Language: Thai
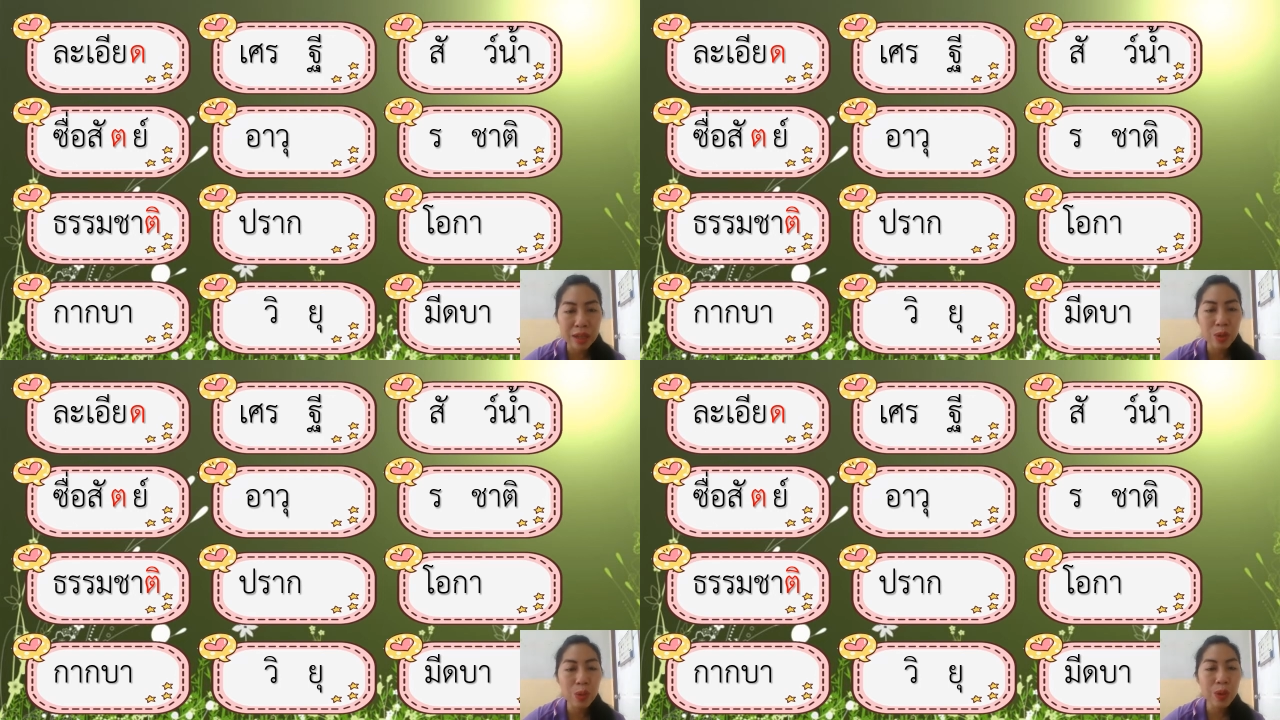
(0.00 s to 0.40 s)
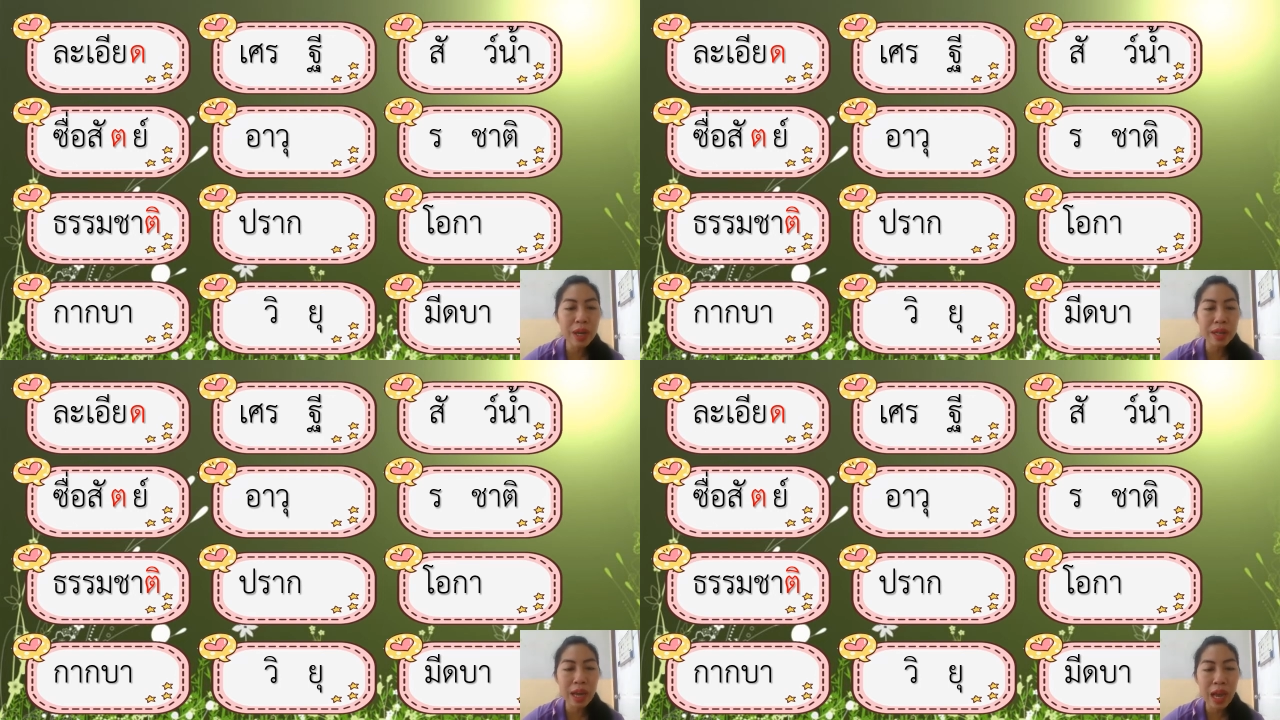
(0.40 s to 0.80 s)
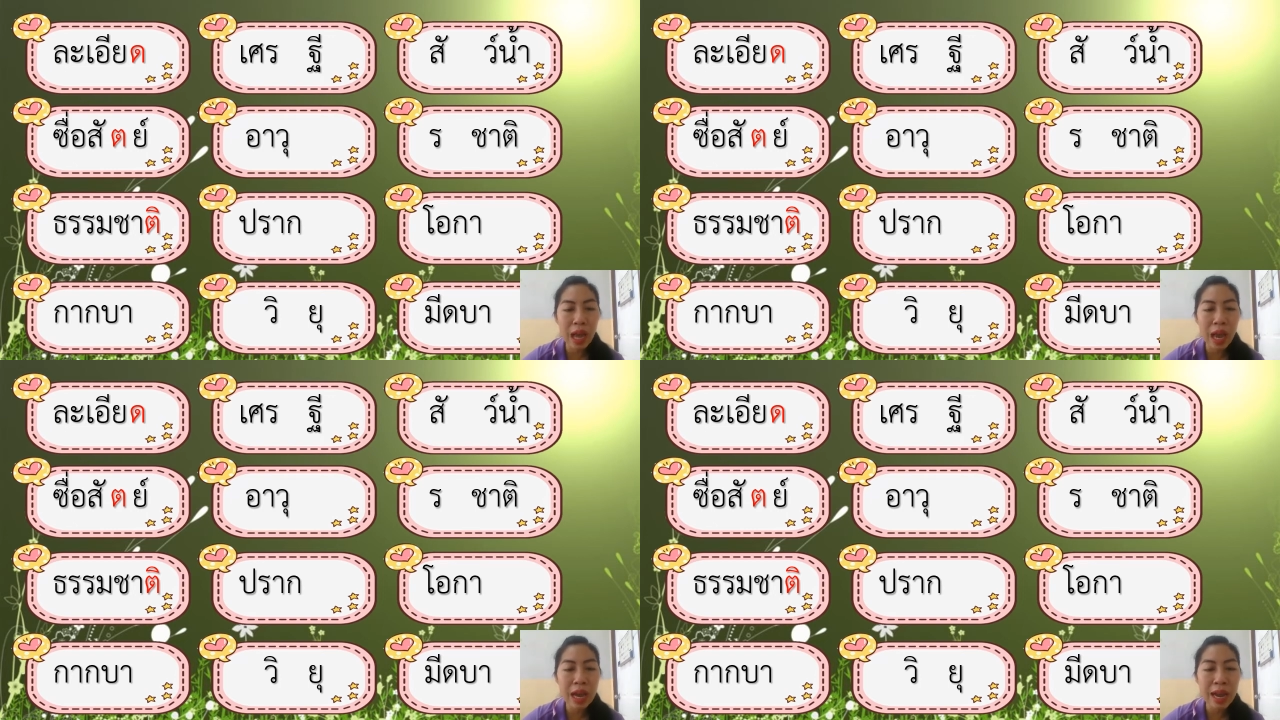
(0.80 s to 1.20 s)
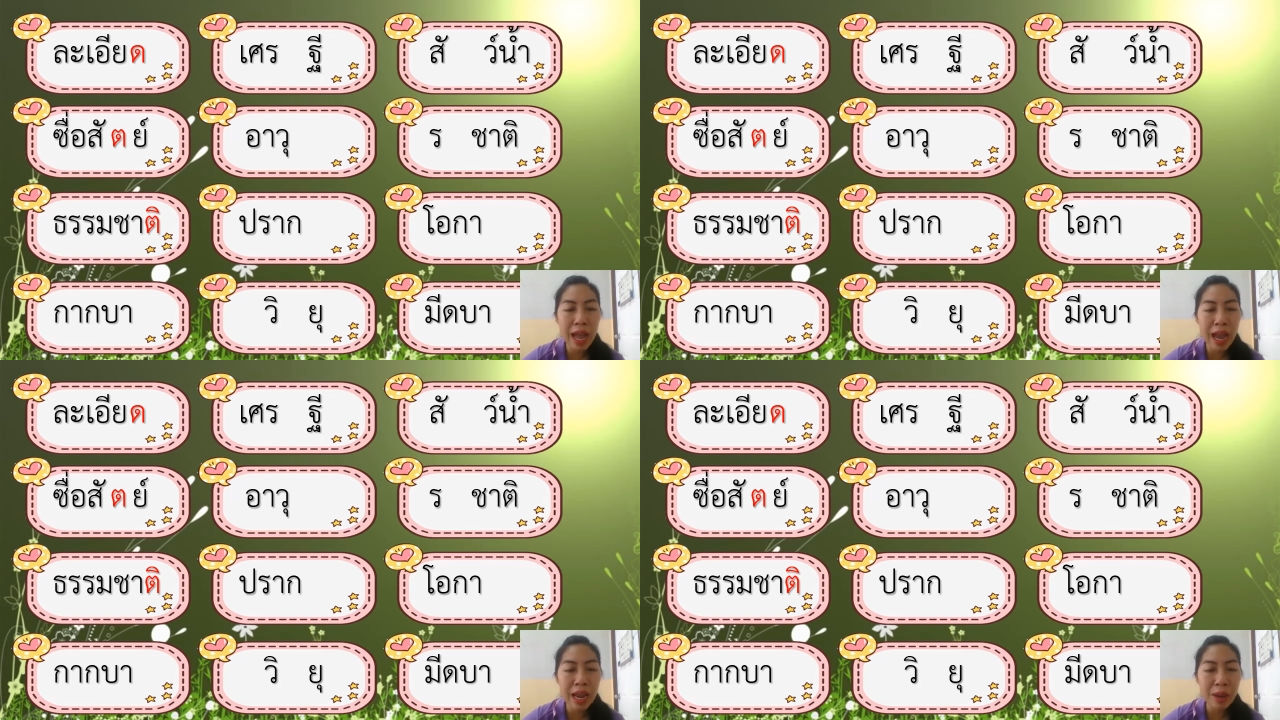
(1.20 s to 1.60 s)
ด้วยนะคะ
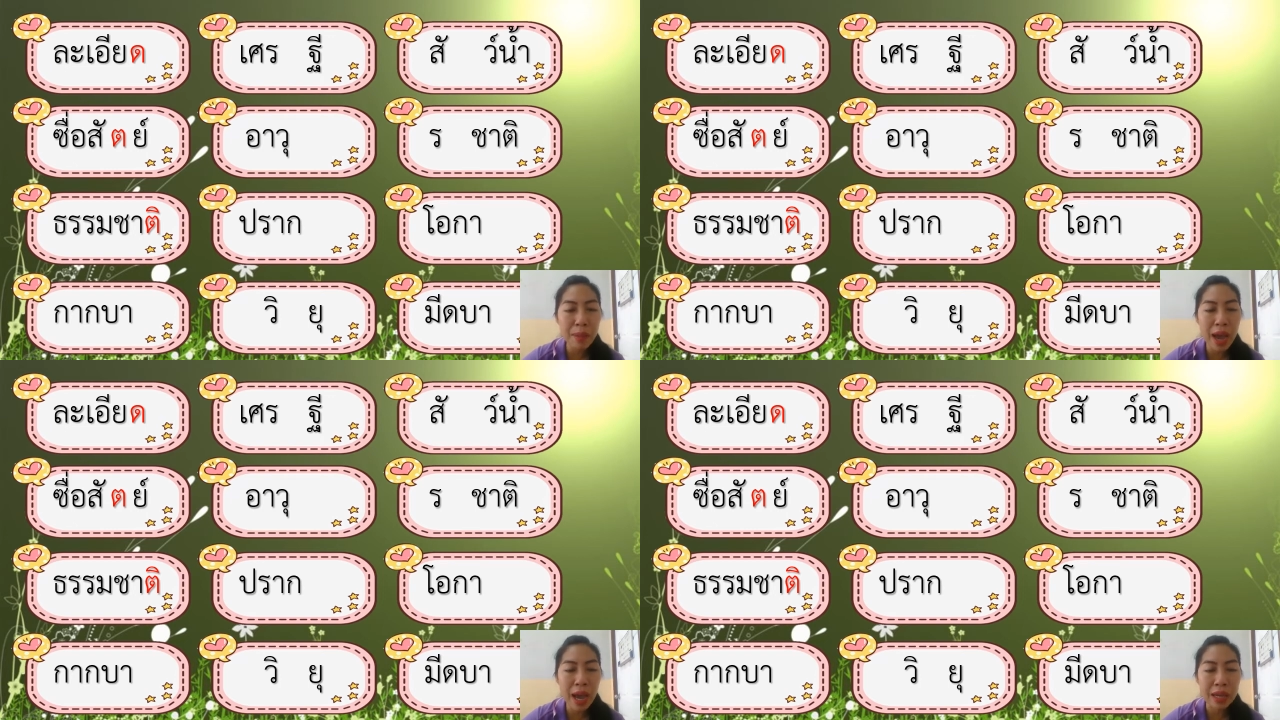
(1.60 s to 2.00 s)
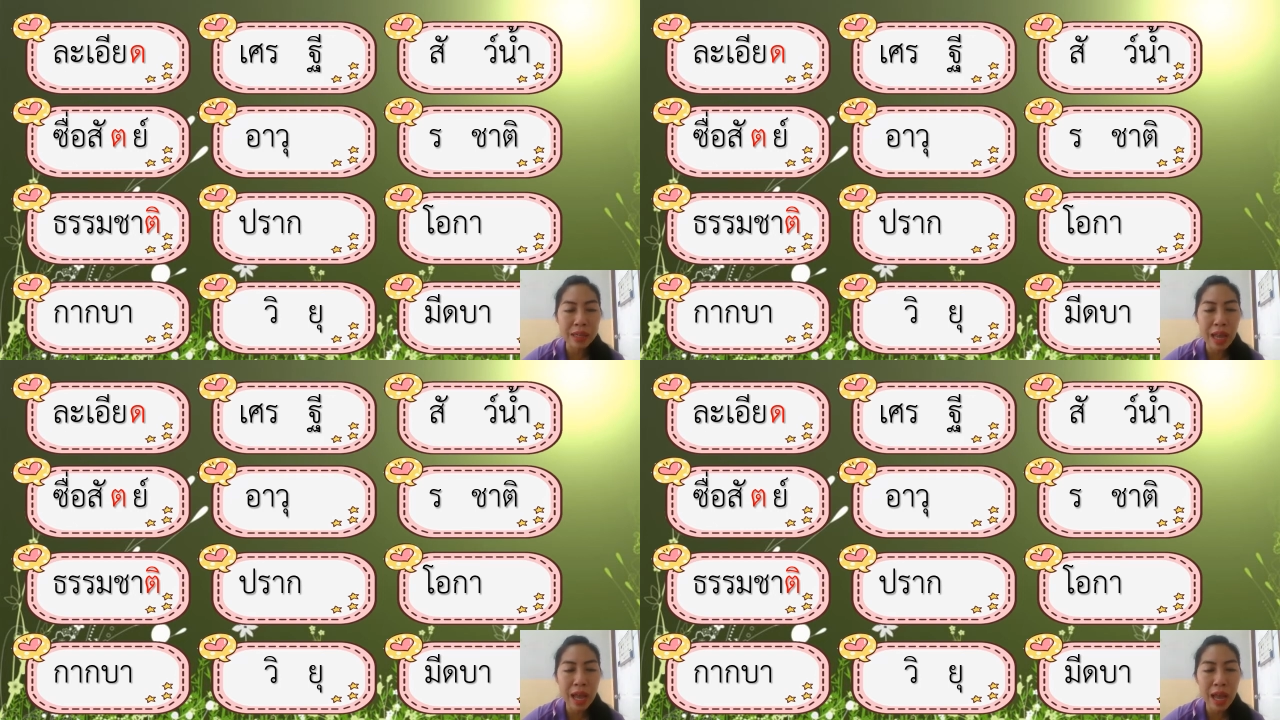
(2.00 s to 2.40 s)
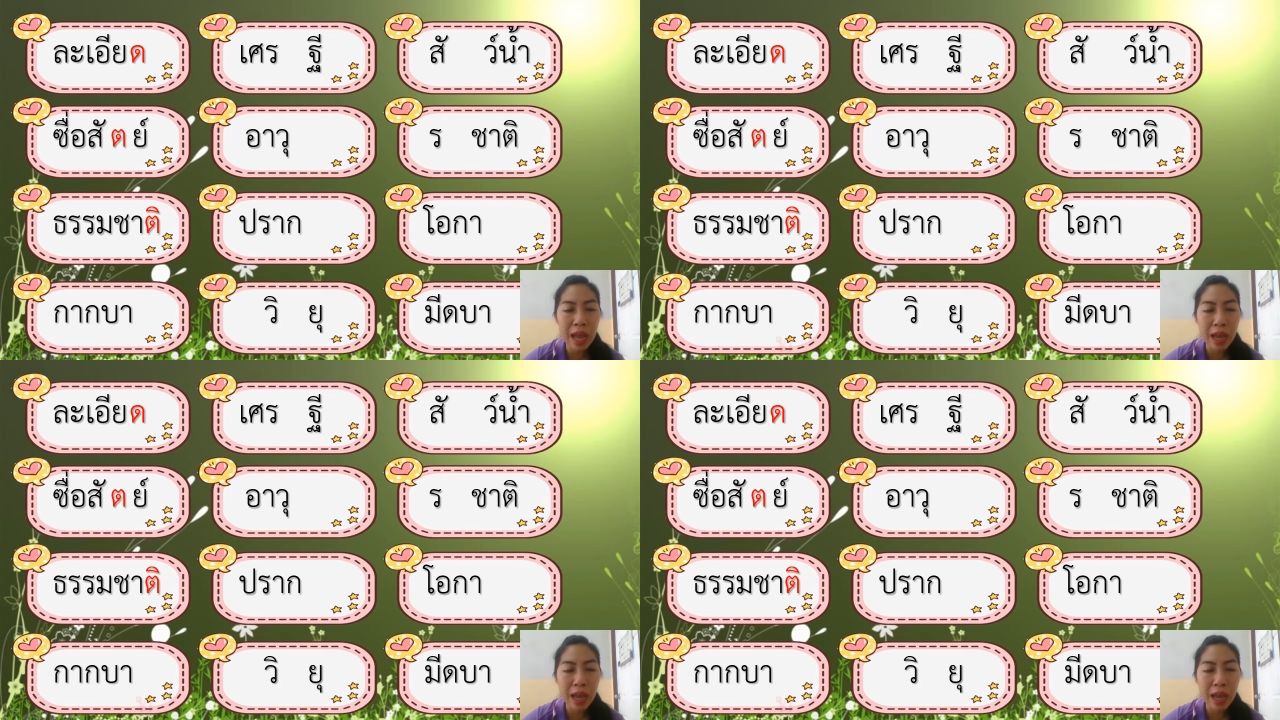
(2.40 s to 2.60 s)
กากบาทค่ะ